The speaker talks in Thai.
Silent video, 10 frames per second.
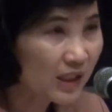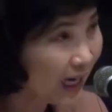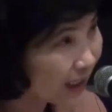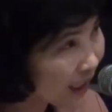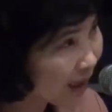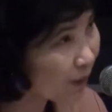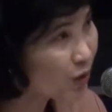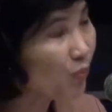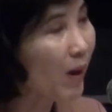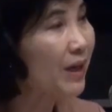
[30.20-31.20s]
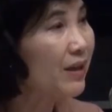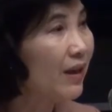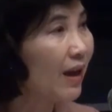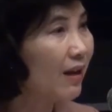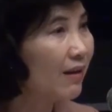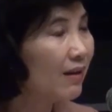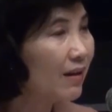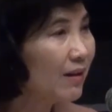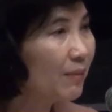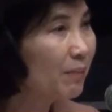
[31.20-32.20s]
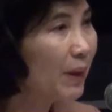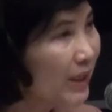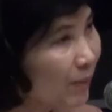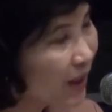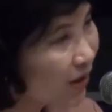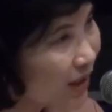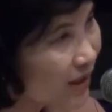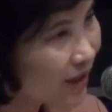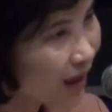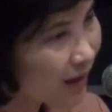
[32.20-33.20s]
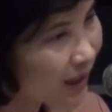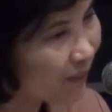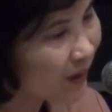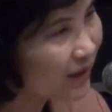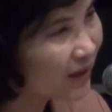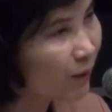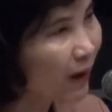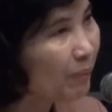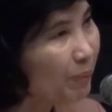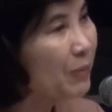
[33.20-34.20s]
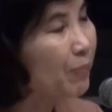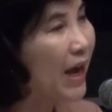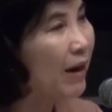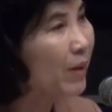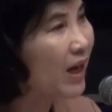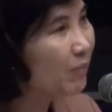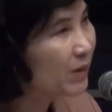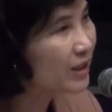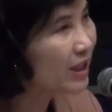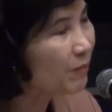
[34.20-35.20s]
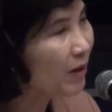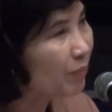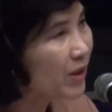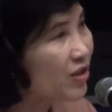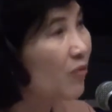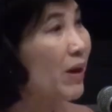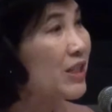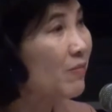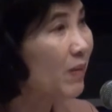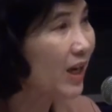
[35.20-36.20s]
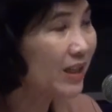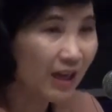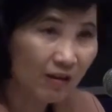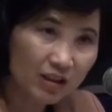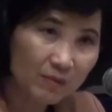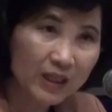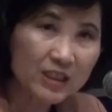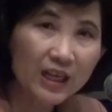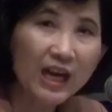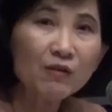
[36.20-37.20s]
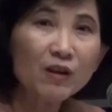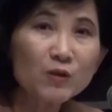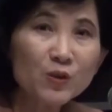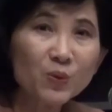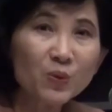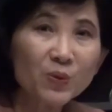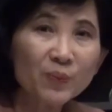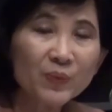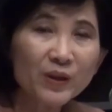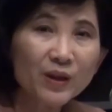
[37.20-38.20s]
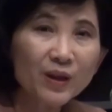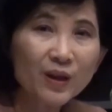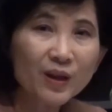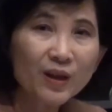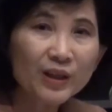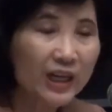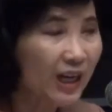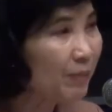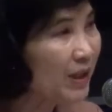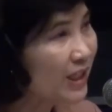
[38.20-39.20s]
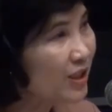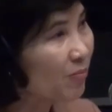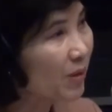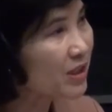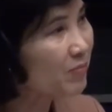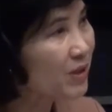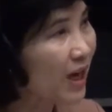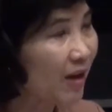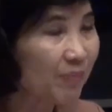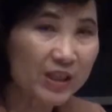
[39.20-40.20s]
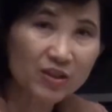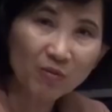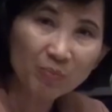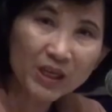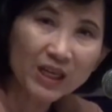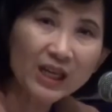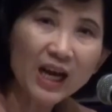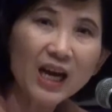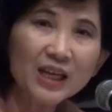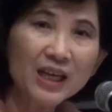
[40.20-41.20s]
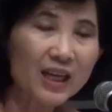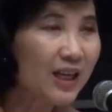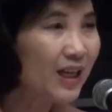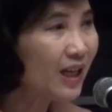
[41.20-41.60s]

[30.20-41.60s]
สถานการณ์ปัจจุบันเนี่ยไม่ไม่ค่อยจะทำให้เกิดความเปลี่ยนแปลงมากเมื่อเทียบกับปีสองพันสิบห้าที่เรากำลังจะก้าวเข้าสู่นะคะปีนี้สองพันสิบสามอีกสองปีข้างหน้าเนี่ย